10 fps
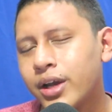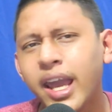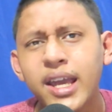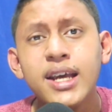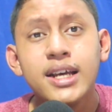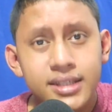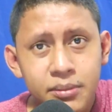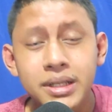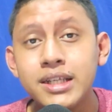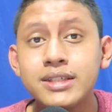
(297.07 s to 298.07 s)
Oke,
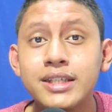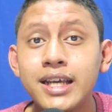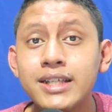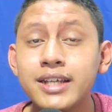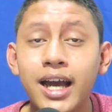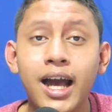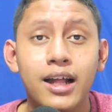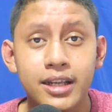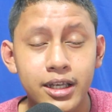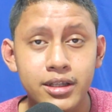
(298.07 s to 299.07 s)
sampai di sini
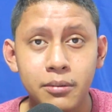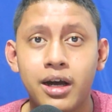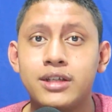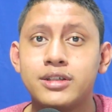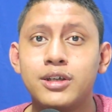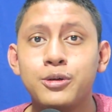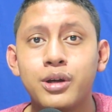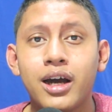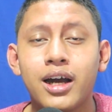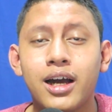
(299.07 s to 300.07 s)
aja. Diki terima kasih
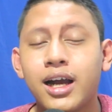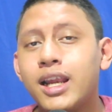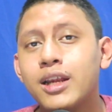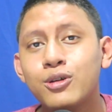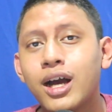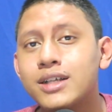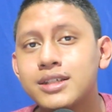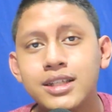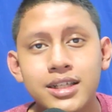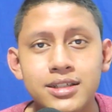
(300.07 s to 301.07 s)
udah kalian udah
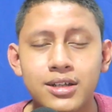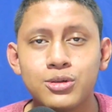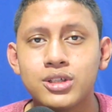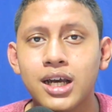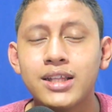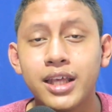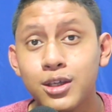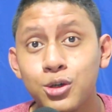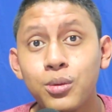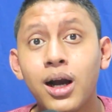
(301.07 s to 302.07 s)
kasih Diki 100k.
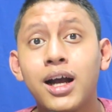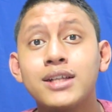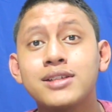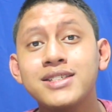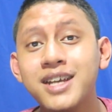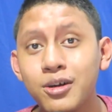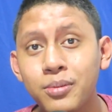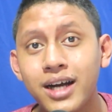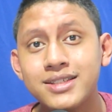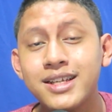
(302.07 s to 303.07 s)
Thank you banget dan jangan
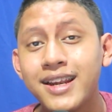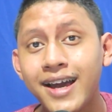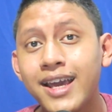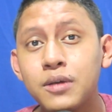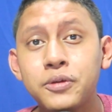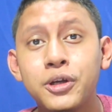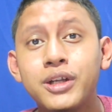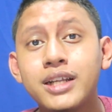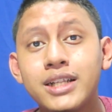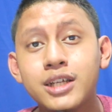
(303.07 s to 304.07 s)
lupa kasih like video
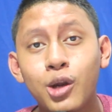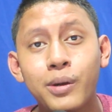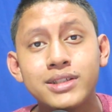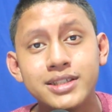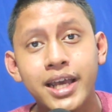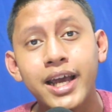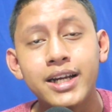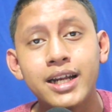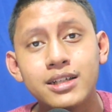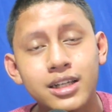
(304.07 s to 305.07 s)
ini jangan lupa share
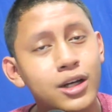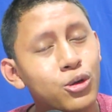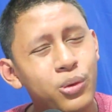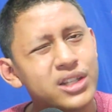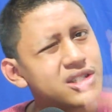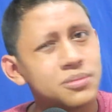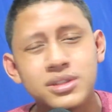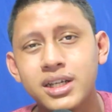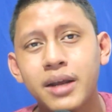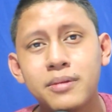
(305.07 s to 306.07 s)
dan jangan lupa
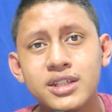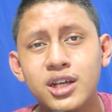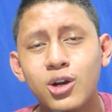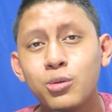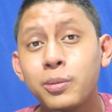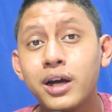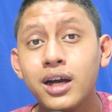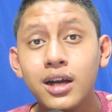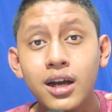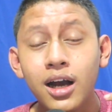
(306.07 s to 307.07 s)
subscribe dan jangan
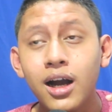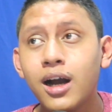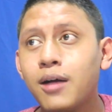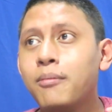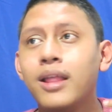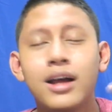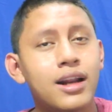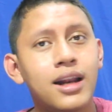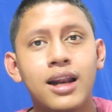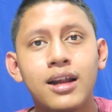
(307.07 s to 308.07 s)
lupa um,
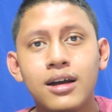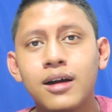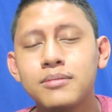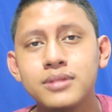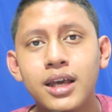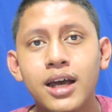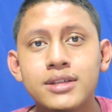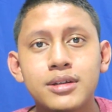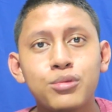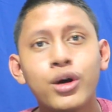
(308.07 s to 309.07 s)
um ya
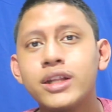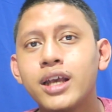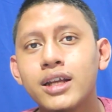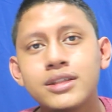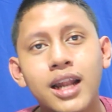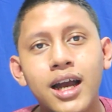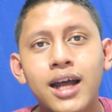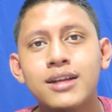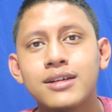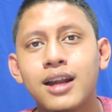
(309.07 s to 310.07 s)
semuanya
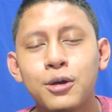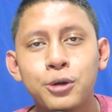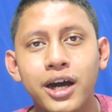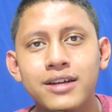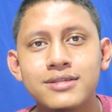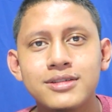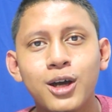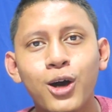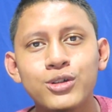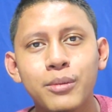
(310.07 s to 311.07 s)
silahkan lakukan.
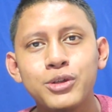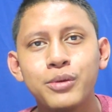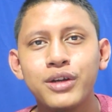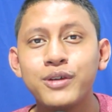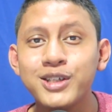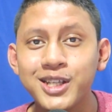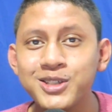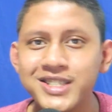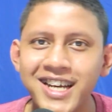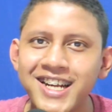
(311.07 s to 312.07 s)
So, sampai jumpa di video
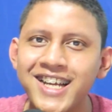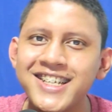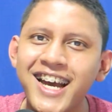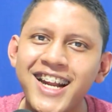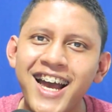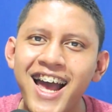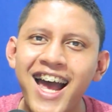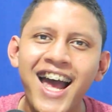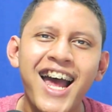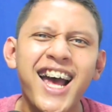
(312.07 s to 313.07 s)
selanjutnya dan
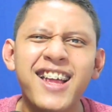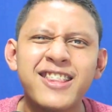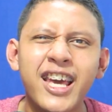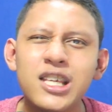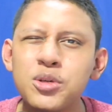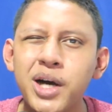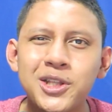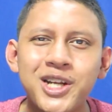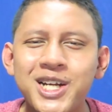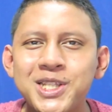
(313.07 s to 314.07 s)
dadah. Thank you
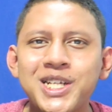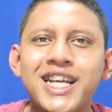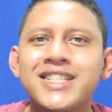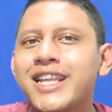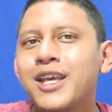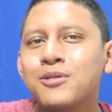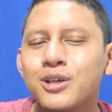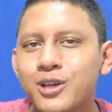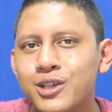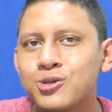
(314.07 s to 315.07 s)
banget udah nonton dan thank you
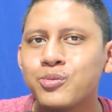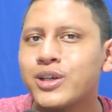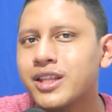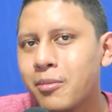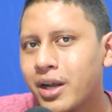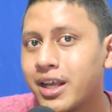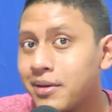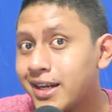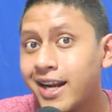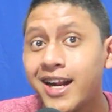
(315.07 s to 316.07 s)
banget udah support Taman
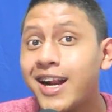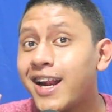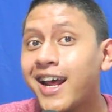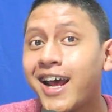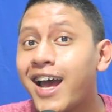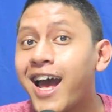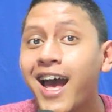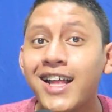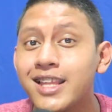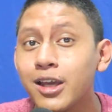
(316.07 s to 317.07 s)
Gaming. Dadah dadah. dadah.
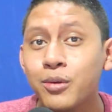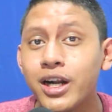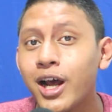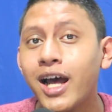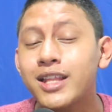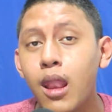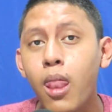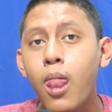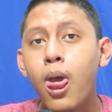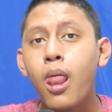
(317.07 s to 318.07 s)
Thank you
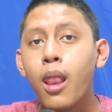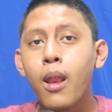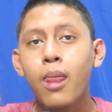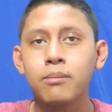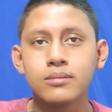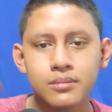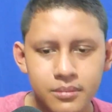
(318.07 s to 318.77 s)
banget.